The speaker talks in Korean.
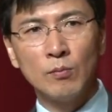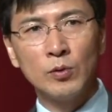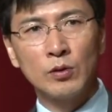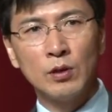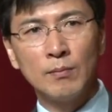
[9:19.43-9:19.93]

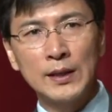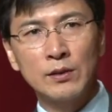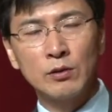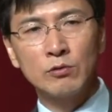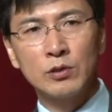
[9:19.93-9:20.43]
업무를
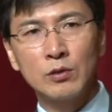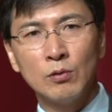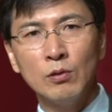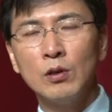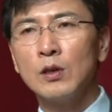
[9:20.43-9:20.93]
만들어
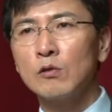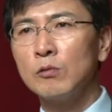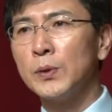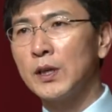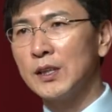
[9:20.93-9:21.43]
주시고
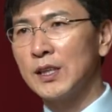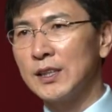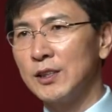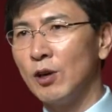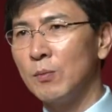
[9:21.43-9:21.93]
국비까지
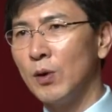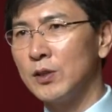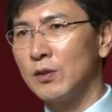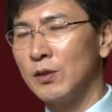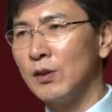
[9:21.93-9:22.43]
같이
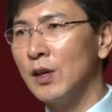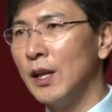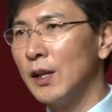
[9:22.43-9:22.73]
확보하셔서